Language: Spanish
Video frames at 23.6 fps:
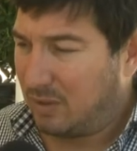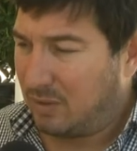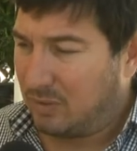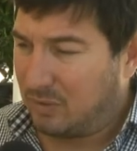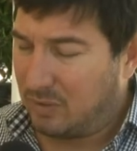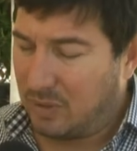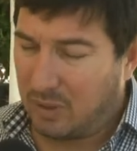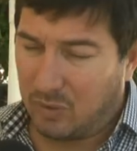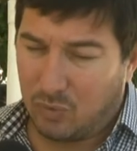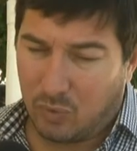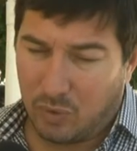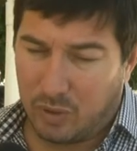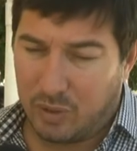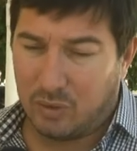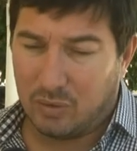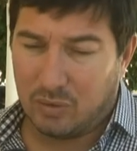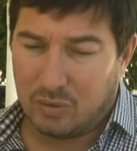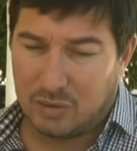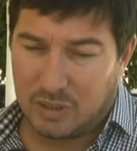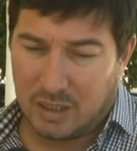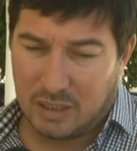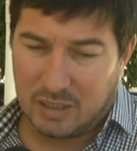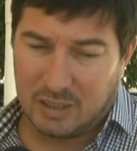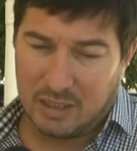del
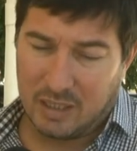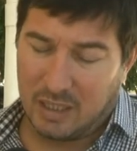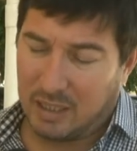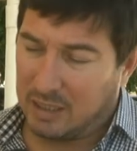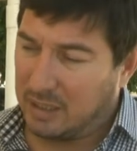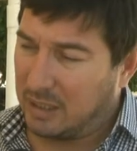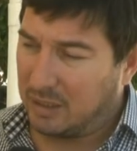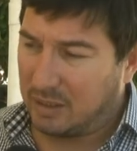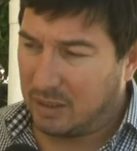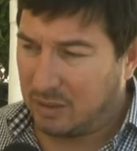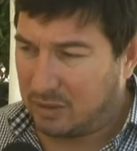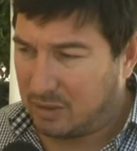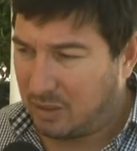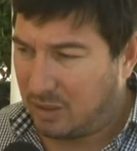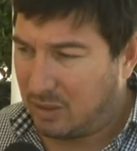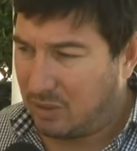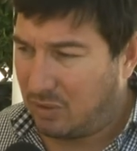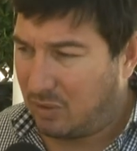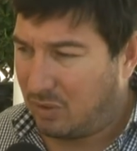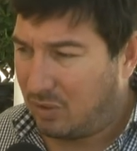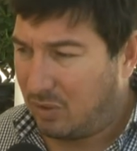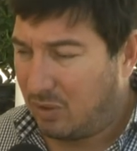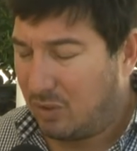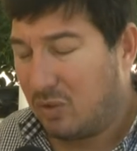juego, ya sea
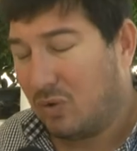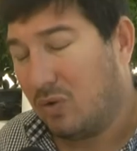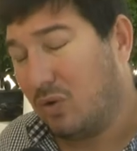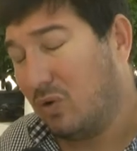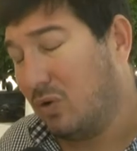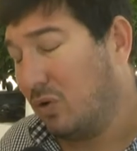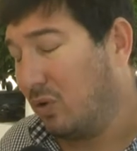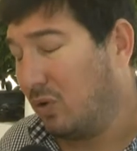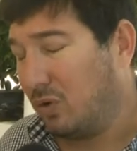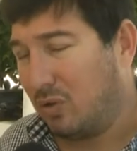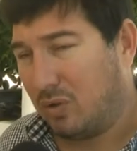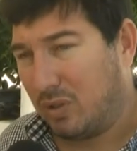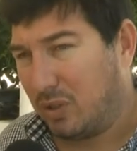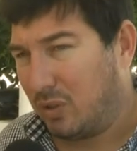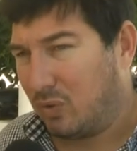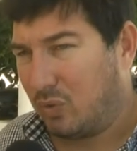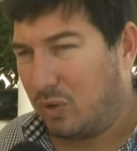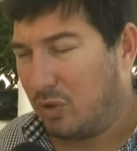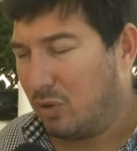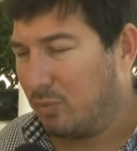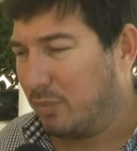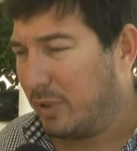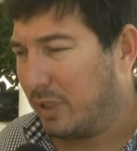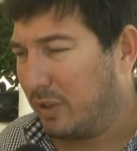clandestino o el
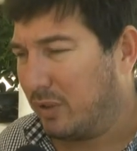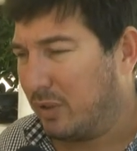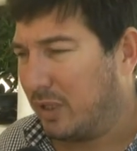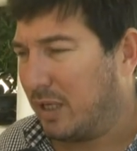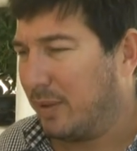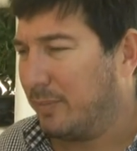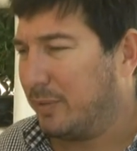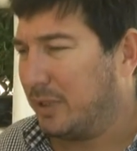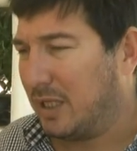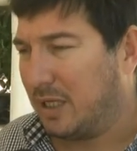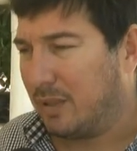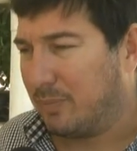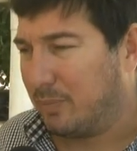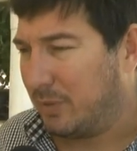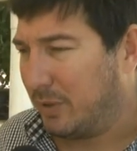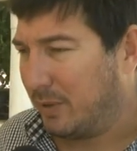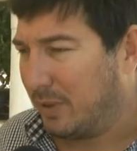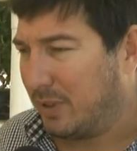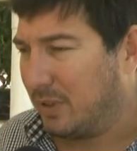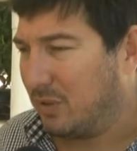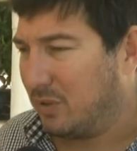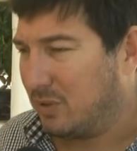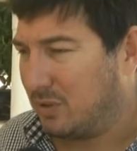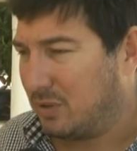juego en manos de capitales
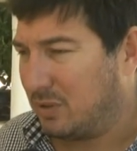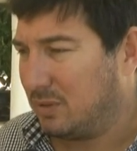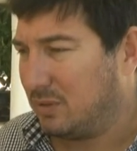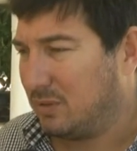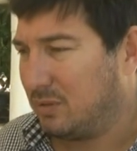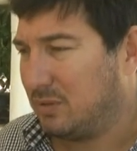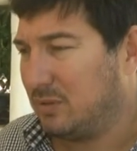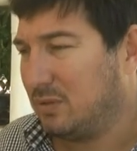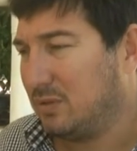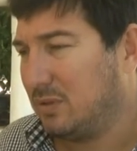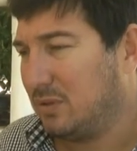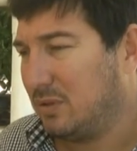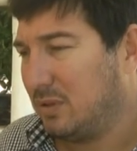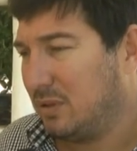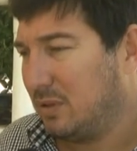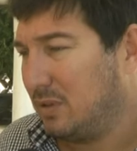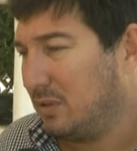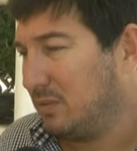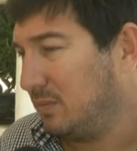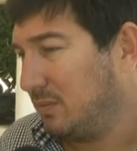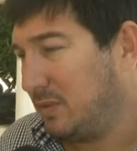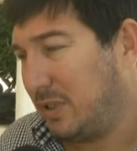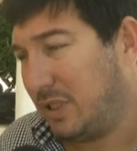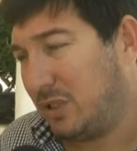privados.
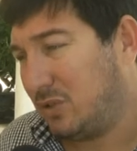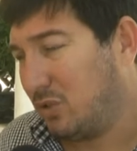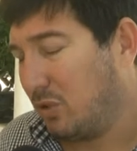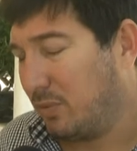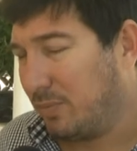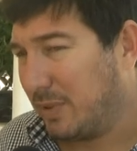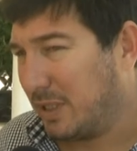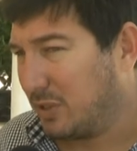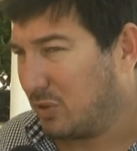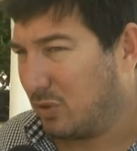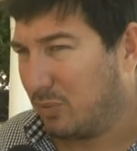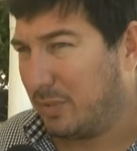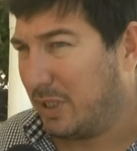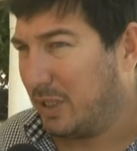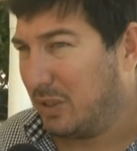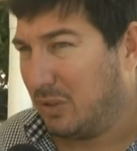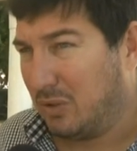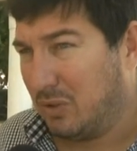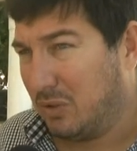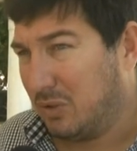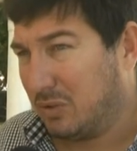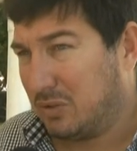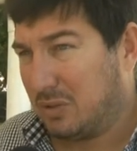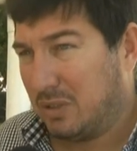Eso es más o
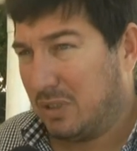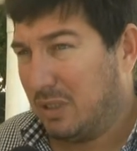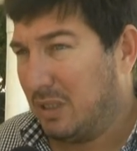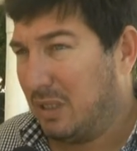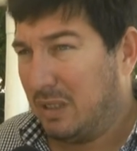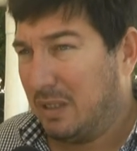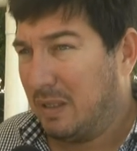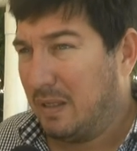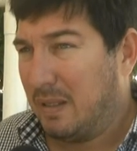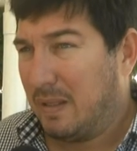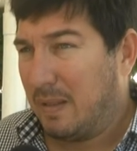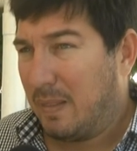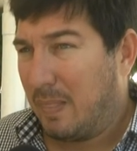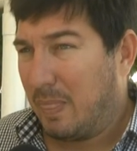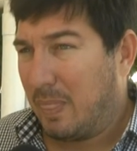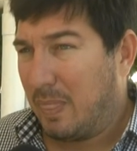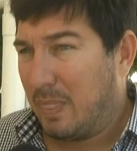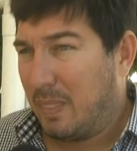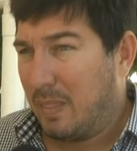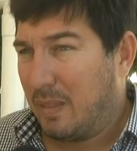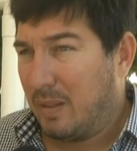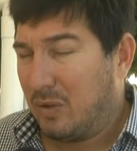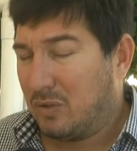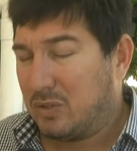menos...
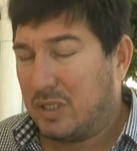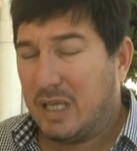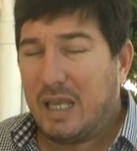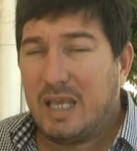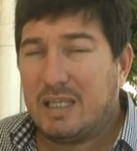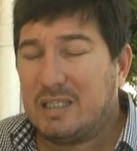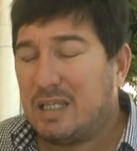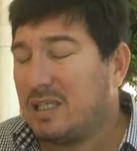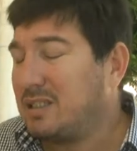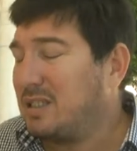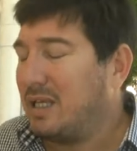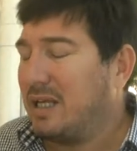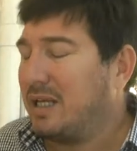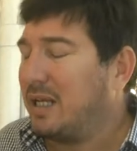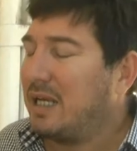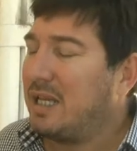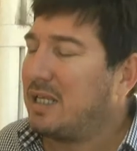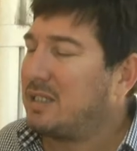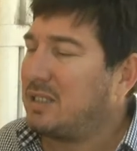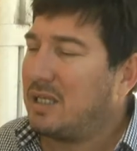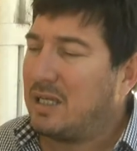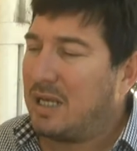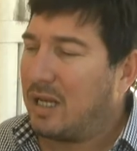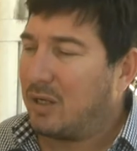O sea, ese es, en
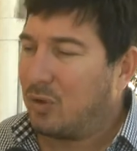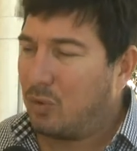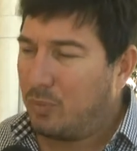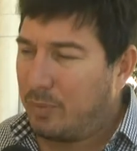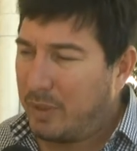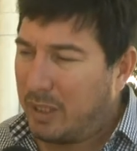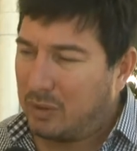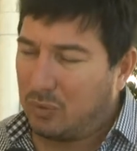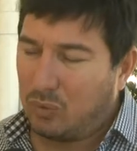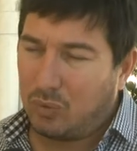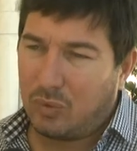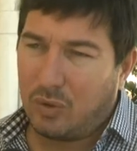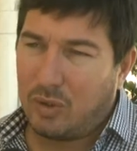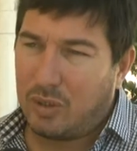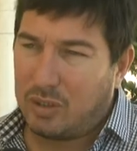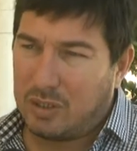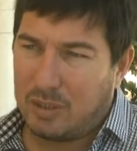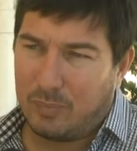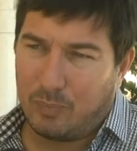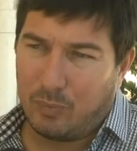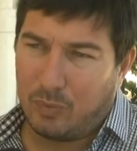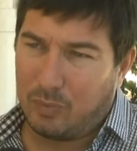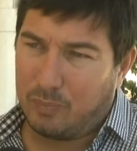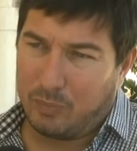realidad es el argumento. Uno
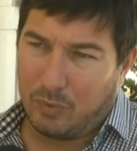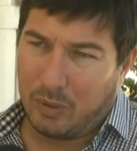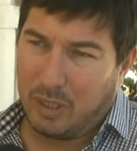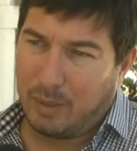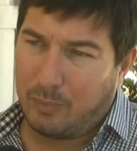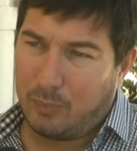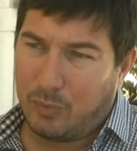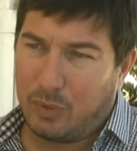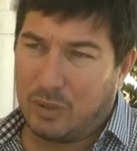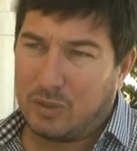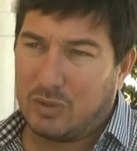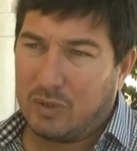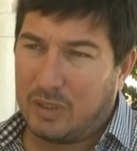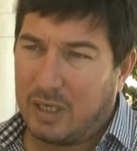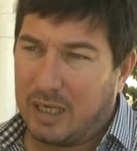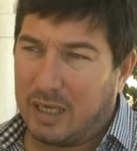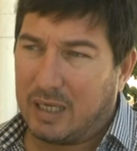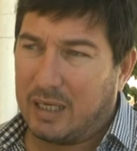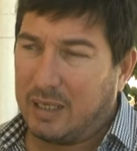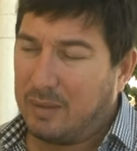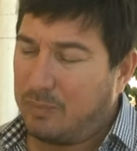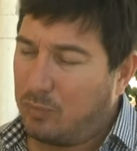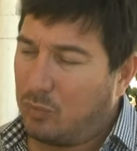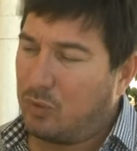dice, por ahí puede sonar a
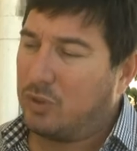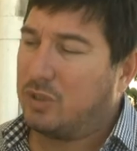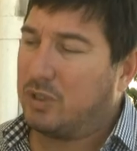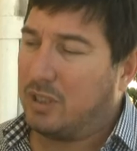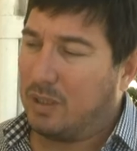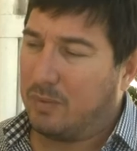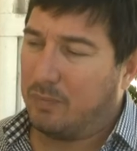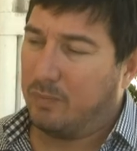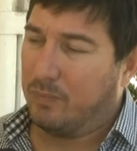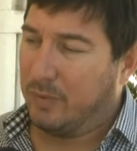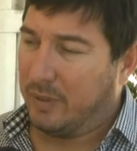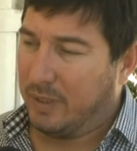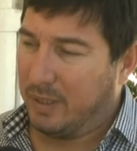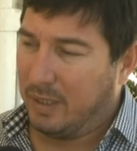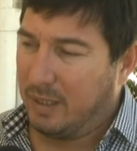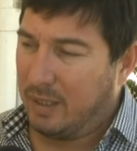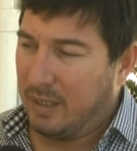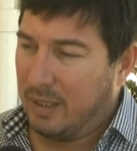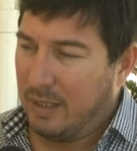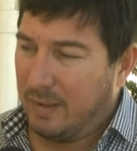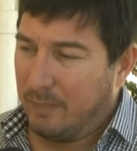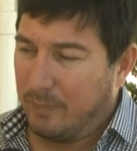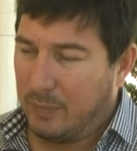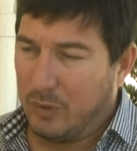que es muy simple,
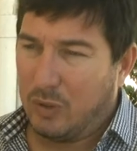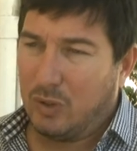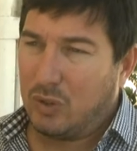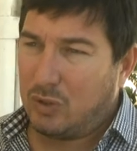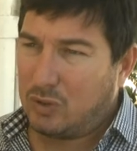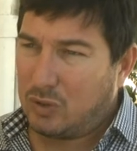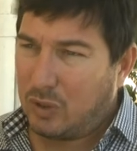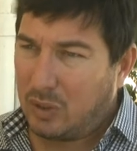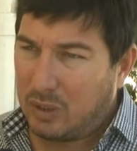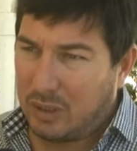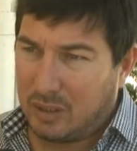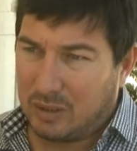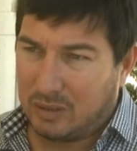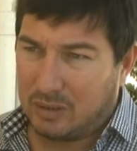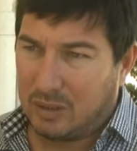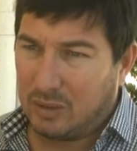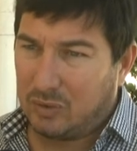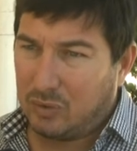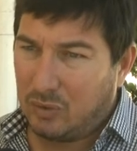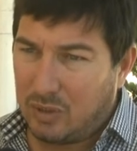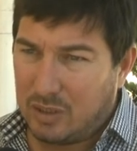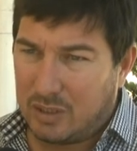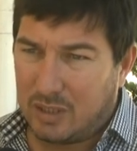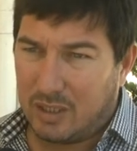pero lo que yo te
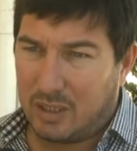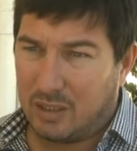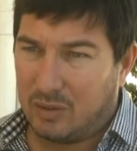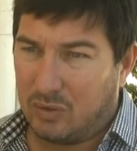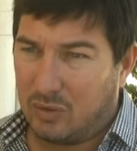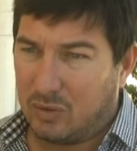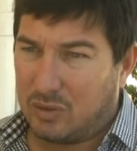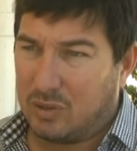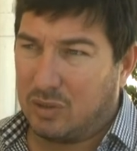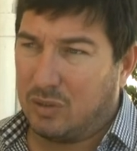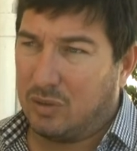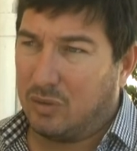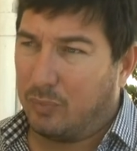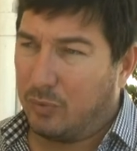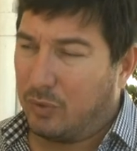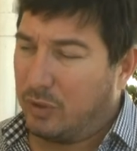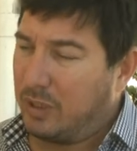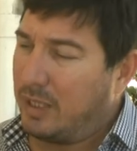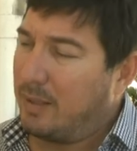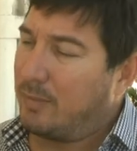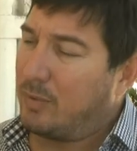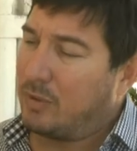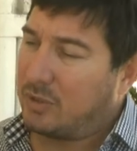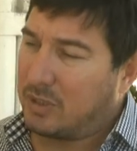estoy diciendo, si lo
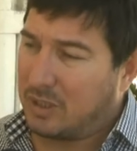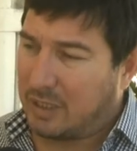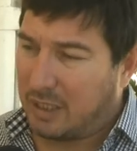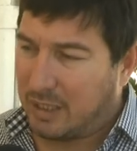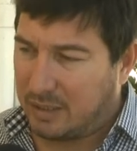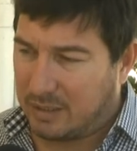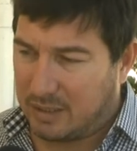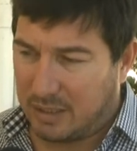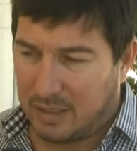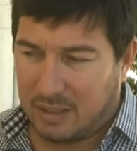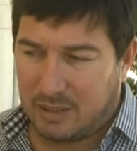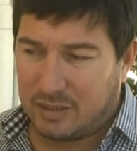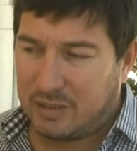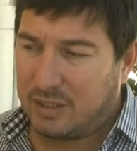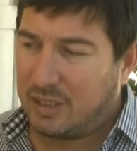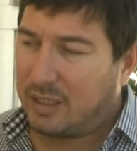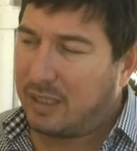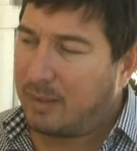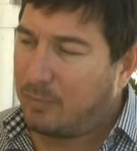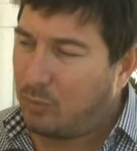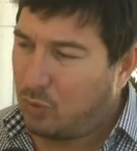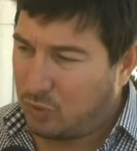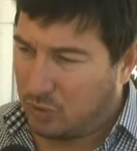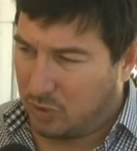podríamos analizar,
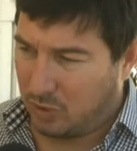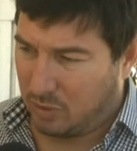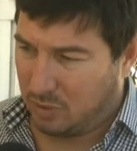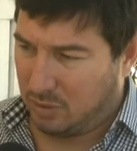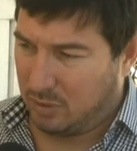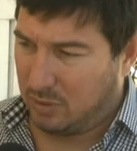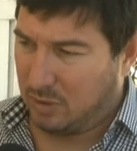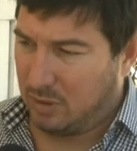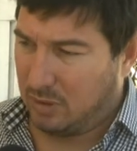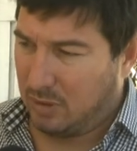encierra mucho.